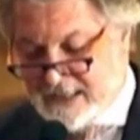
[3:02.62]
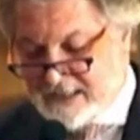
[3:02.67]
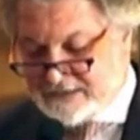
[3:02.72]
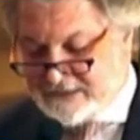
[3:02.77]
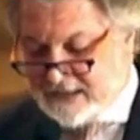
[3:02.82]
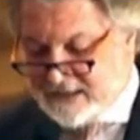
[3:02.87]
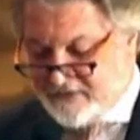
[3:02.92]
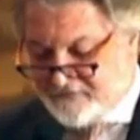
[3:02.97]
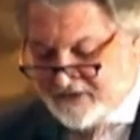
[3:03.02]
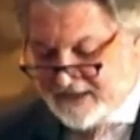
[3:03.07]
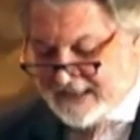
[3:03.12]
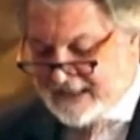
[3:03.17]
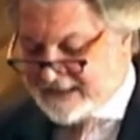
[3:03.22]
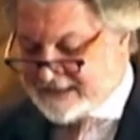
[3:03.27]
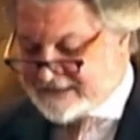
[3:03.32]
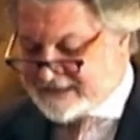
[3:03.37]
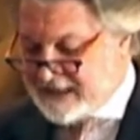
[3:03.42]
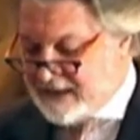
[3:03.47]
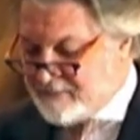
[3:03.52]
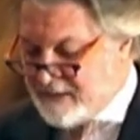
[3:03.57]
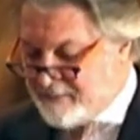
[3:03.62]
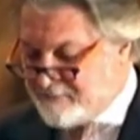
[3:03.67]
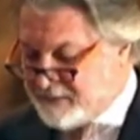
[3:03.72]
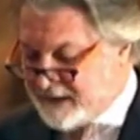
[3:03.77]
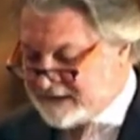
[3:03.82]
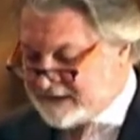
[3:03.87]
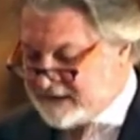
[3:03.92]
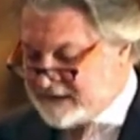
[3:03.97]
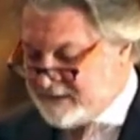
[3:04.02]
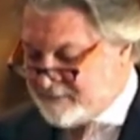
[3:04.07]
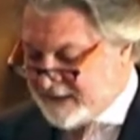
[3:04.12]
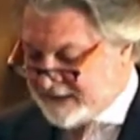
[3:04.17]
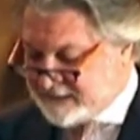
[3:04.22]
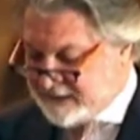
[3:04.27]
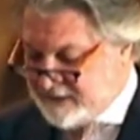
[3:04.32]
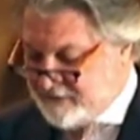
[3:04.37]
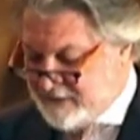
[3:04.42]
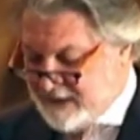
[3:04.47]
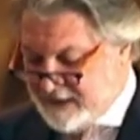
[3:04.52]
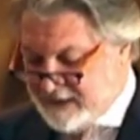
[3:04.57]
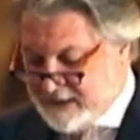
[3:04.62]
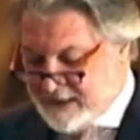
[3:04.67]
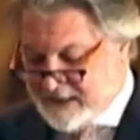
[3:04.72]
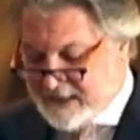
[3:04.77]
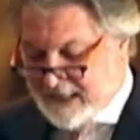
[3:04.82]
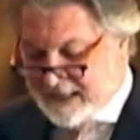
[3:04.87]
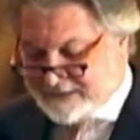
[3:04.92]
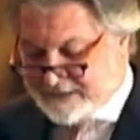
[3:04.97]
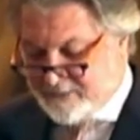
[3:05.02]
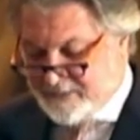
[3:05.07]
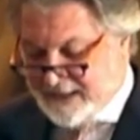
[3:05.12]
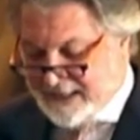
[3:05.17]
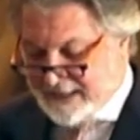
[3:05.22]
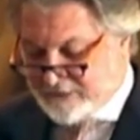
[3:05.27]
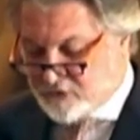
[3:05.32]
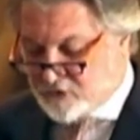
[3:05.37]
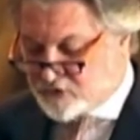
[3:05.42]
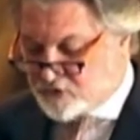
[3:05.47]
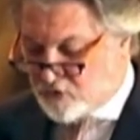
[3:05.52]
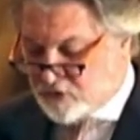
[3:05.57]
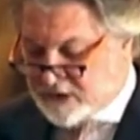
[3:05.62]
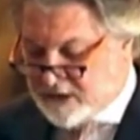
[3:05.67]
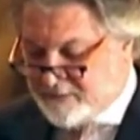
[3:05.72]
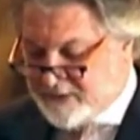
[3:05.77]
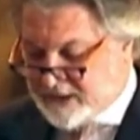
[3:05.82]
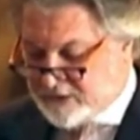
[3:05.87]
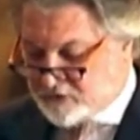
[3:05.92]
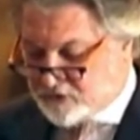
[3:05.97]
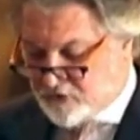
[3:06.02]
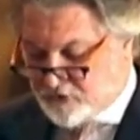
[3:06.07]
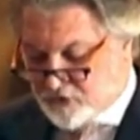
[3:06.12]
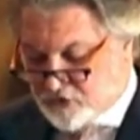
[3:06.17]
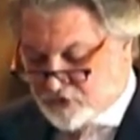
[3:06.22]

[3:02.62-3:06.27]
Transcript: significa que sea más participativa, asimilando el surgimiento de